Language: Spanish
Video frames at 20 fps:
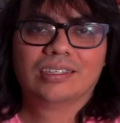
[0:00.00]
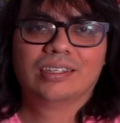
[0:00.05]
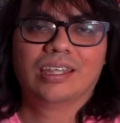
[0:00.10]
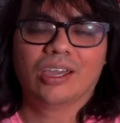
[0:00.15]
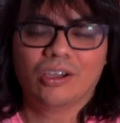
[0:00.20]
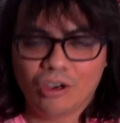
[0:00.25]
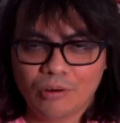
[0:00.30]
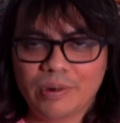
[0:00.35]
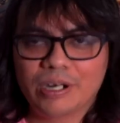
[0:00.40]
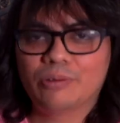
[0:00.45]

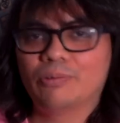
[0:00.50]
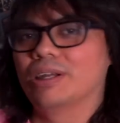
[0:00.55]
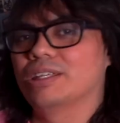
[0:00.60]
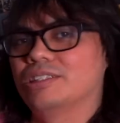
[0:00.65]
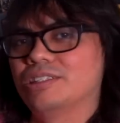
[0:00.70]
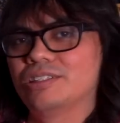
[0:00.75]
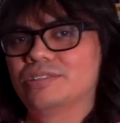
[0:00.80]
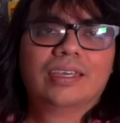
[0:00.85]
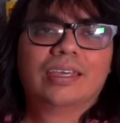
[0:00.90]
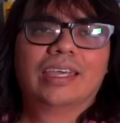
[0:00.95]
de
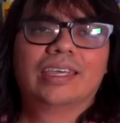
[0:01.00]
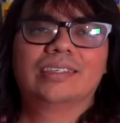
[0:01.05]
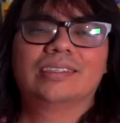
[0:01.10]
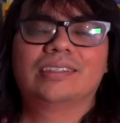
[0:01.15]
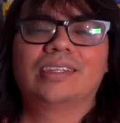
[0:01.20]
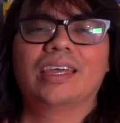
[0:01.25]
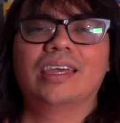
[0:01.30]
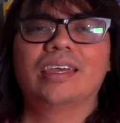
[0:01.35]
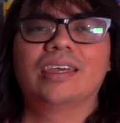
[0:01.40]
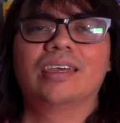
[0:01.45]
Overwatch.
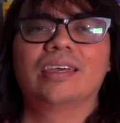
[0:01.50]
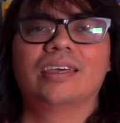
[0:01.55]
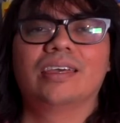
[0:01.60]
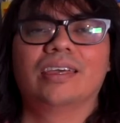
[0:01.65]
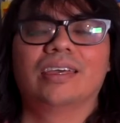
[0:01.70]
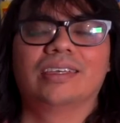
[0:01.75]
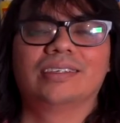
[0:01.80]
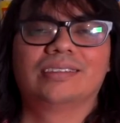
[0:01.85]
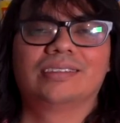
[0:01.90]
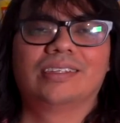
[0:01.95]

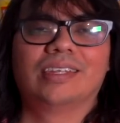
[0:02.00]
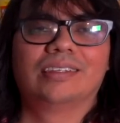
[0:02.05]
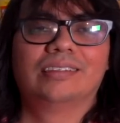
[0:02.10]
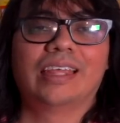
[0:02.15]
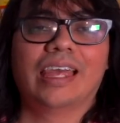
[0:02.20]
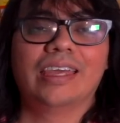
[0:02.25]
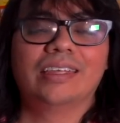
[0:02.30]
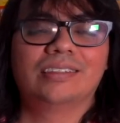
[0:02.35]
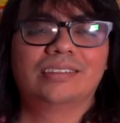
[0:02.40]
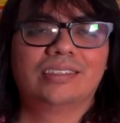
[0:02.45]
Este, este
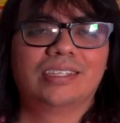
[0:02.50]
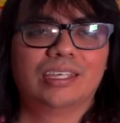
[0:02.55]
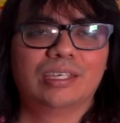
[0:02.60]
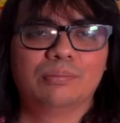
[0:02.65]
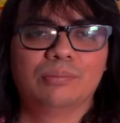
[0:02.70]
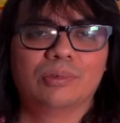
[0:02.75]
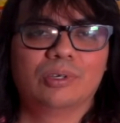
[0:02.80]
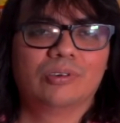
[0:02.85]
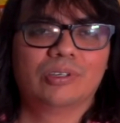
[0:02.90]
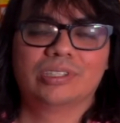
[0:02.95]
date
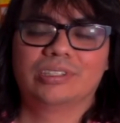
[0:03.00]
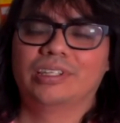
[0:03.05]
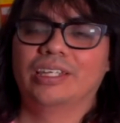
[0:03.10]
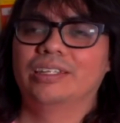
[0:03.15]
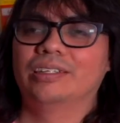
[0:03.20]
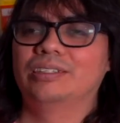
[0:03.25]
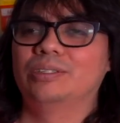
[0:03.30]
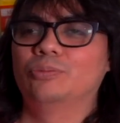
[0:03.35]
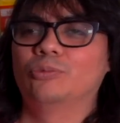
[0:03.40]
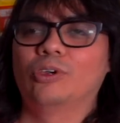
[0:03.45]
sim o
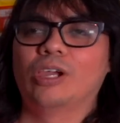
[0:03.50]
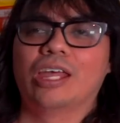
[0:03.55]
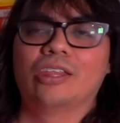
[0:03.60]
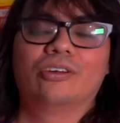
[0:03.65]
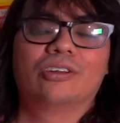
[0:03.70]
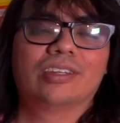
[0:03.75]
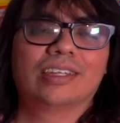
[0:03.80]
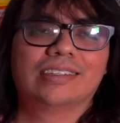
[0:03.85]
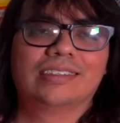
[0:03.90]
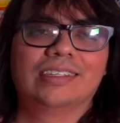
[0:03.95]
este
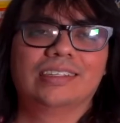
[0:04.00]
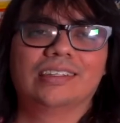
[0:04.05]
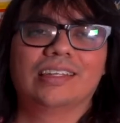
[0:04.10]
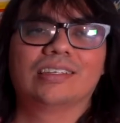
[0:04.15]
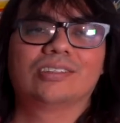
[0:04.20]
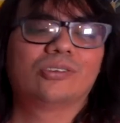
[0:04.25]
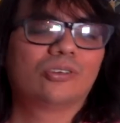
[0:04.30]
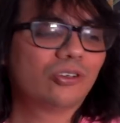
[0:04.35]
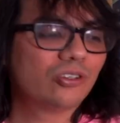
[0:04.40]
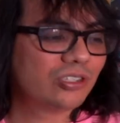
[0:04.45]
simulador de
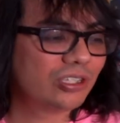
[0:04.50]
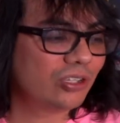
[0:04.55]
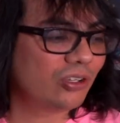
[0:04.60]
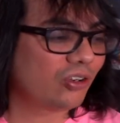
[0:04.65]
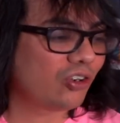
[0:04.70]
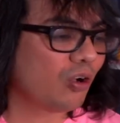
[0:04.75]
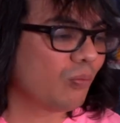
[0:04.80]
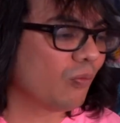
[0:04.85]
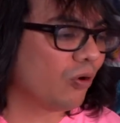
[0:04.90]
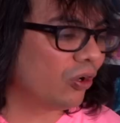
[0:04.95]
citas
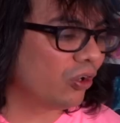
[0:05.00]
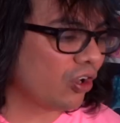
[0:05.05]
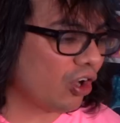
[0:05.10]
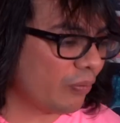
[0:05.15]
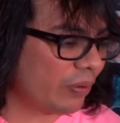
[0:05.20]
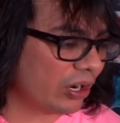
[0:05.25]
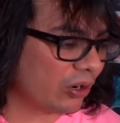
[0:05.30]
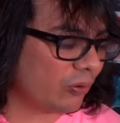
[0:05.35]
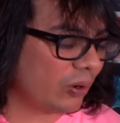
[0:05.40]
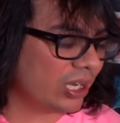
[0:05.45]
conocido como
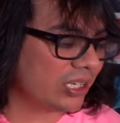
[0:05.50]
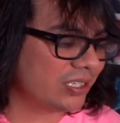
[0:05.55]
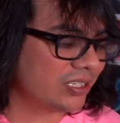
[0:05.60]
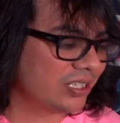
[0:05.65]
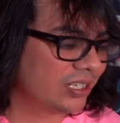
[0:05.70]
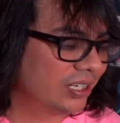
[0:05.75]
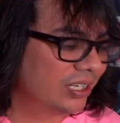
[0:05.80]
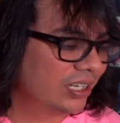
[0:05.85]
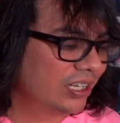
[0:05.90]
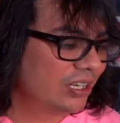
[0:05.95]

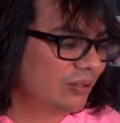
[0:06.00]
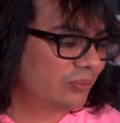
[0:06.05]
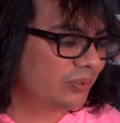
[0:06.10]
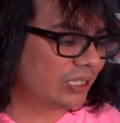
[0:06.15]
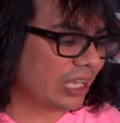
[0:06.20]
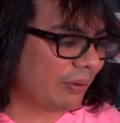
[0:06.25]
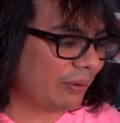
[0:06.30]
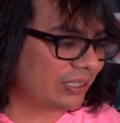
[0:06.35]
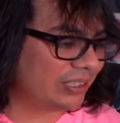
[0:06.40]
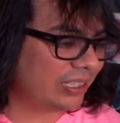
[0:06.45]
Loverwatch, pues
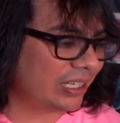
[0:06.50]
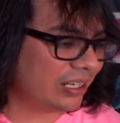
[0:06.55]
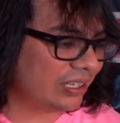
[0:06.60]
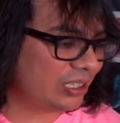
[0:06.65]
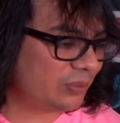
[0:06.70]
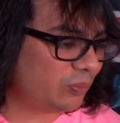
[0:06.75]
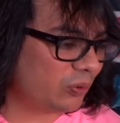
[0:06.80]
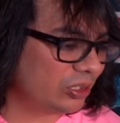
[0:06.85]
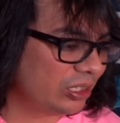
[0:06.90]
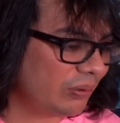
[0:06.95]
ya va a estar
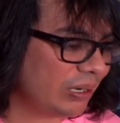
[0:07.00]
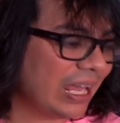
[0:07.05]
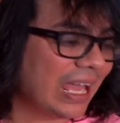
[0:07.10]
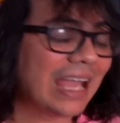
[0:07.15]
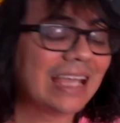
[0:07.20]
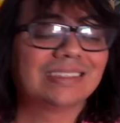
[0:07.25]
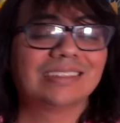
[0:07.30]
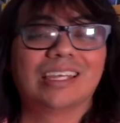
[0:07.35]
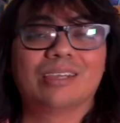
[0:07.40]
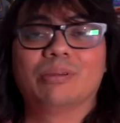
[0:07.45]
disponible
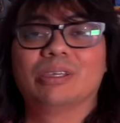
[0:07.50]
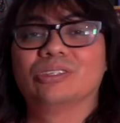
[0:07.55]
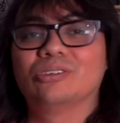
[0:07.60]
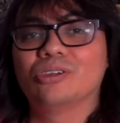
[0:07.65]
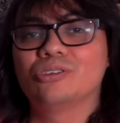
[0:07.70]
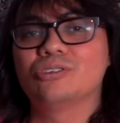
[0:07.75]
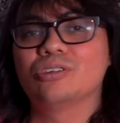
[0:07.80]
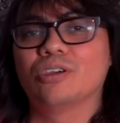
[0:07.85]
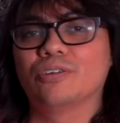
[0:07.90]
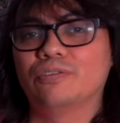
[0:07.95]
hasta el
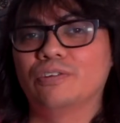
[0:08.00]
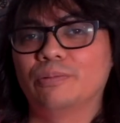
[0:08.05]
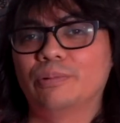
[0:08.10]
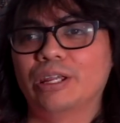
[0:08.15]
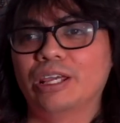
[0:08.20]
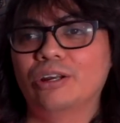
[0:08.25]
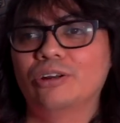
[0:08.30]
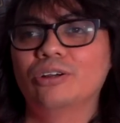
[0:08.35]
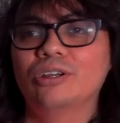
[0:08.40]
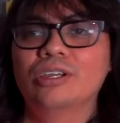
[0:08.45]
28 de
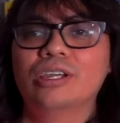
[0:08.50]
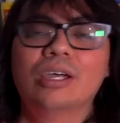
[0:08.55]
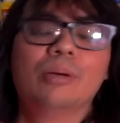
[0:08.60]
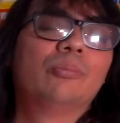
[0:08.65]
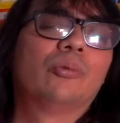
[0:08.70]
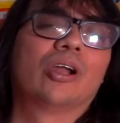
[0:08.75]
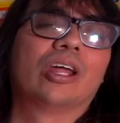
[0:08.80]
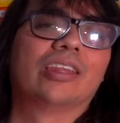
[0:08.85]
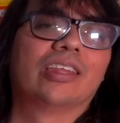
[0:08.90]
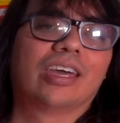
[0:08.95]
febrero,
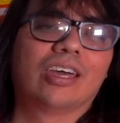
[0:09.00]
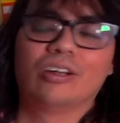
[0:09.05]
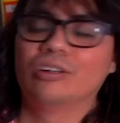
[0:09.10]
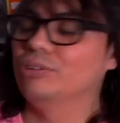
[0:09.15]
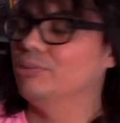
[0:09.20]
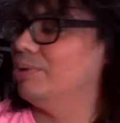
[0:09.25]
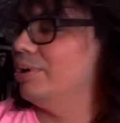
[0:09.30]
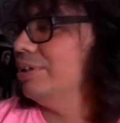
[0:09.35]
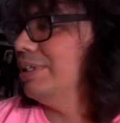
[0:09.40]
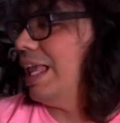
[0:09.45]
por ahí
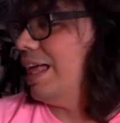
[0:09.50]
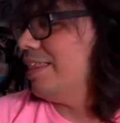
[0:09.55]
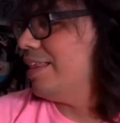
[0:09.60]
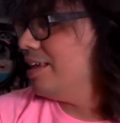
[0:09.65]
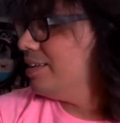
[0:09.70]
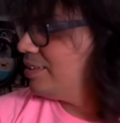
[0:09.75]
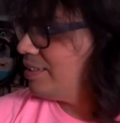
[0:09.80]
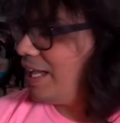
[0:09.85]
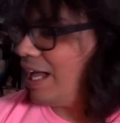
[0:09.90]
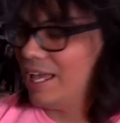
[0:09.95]
dijeron, nada
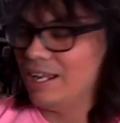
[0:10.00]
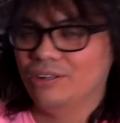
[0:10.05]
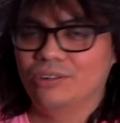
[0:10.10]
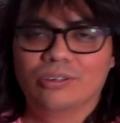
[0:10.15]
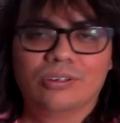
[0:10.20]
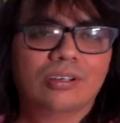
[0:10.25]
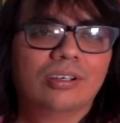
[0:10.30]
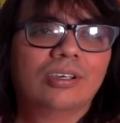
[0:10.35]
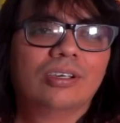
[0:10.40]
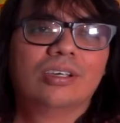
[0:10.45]
es
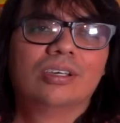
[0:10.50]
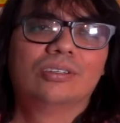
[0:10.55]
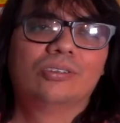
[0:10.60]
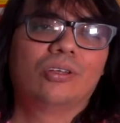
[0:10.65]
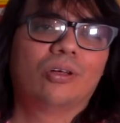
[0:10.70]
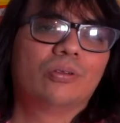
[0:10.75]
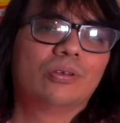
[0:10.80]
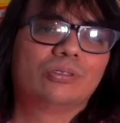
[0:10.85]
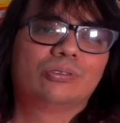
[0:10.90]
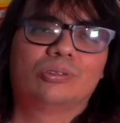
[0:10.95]
canon,
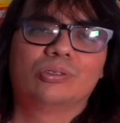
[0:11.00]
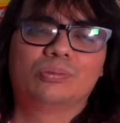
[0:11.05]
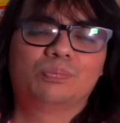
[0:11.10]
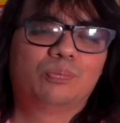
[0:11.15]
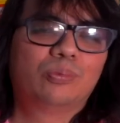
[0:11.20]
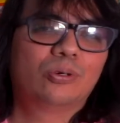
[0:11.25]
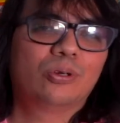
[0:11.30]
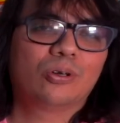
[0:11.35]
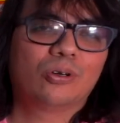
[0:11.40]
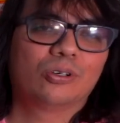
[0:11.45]
todo esto es
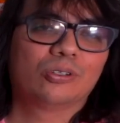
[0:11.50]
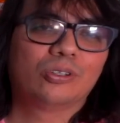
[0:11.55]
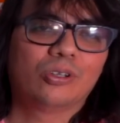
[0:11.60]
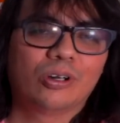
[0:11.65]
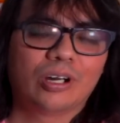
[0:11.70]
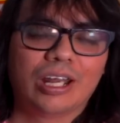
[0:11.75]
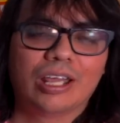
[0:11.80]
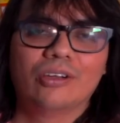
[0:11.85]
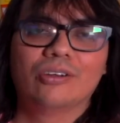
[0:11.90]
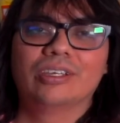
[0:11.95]
puro
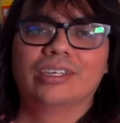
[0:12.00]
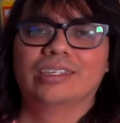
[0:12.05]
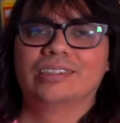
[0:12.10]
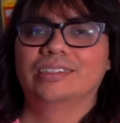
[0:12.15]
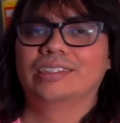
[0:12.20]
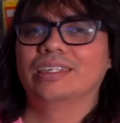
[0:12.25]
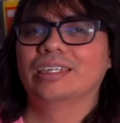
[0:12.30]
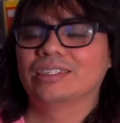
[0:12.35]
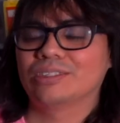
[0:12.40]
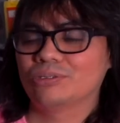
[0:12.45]
cotorreo. Y
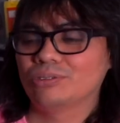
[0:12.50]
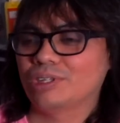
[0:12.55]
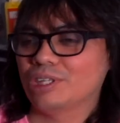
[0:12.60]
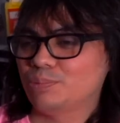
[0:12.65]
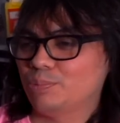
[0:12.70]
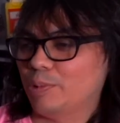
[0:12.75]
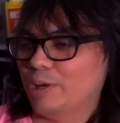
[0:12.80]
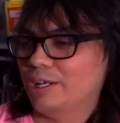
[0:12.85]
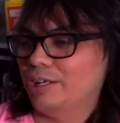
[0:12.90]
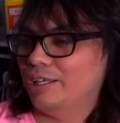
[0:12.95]
si es que
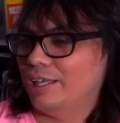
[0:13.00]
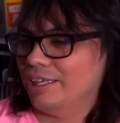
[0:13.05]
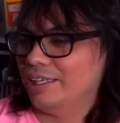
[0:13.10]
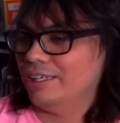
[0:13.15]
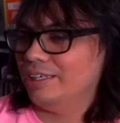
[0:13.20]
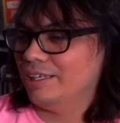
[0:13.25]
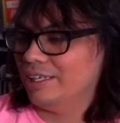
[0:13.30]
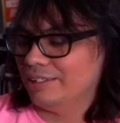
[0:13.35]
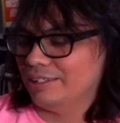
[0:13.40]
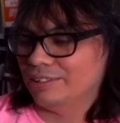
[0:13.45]
ustedes pueden
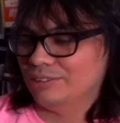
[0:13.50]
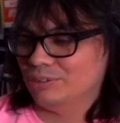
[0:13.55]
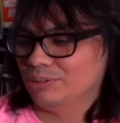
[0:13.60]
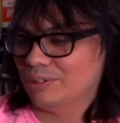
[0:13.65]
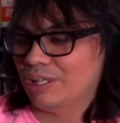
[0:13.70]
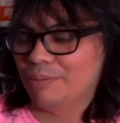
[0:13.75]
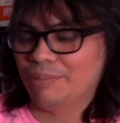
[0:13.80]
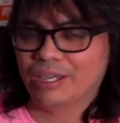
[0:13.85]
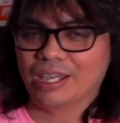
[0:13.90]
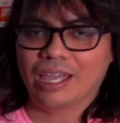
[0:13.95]
ahí en su
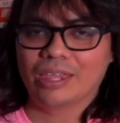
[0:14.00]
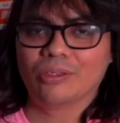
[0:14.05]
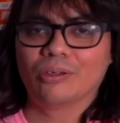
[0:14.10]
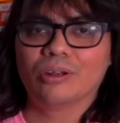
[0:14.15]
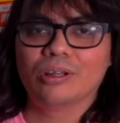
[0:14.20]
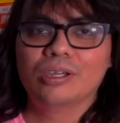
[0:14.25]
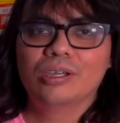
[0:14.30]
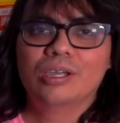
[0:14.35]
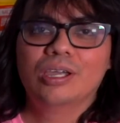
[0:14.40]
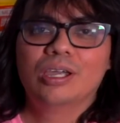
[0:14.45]
navegador,